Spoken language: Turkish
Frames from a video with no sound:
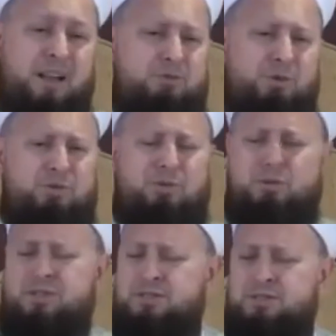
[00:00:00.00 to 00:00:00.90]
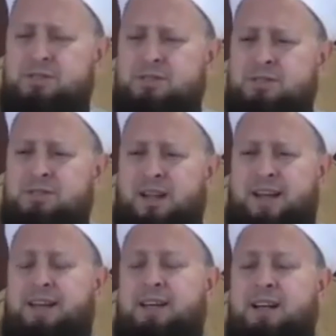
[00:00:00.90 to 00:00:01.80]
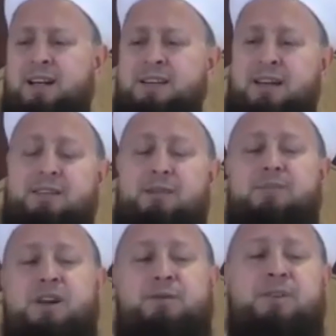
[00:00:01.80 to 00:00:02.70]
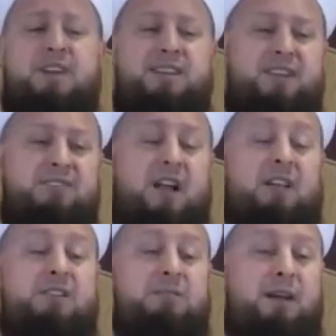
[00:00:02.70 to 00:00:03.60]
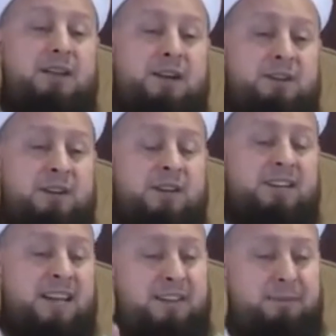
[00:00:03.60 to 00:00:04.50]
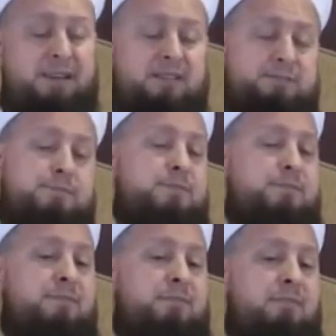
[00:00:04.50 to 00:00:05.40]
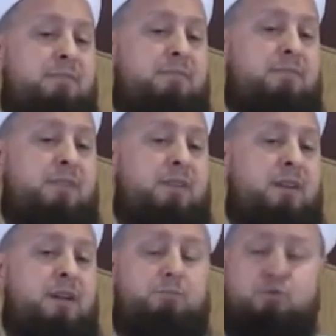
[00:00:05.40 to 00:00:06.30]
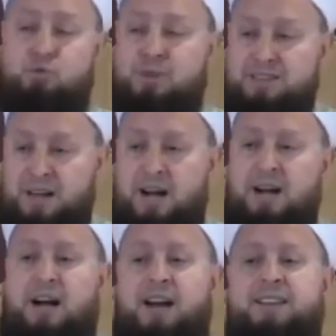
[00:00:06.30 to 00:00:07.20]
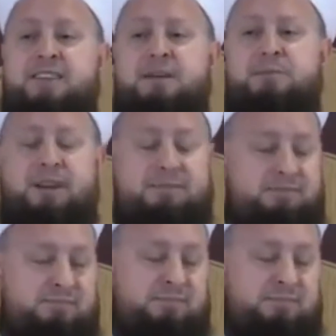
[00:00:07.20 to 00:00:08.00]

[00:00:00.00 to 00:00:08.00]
Nasıl oluyor bu iş? He? Devamlı Ramazan'da saldırmaları ne demek? Müslümanlara hakaret değil mi?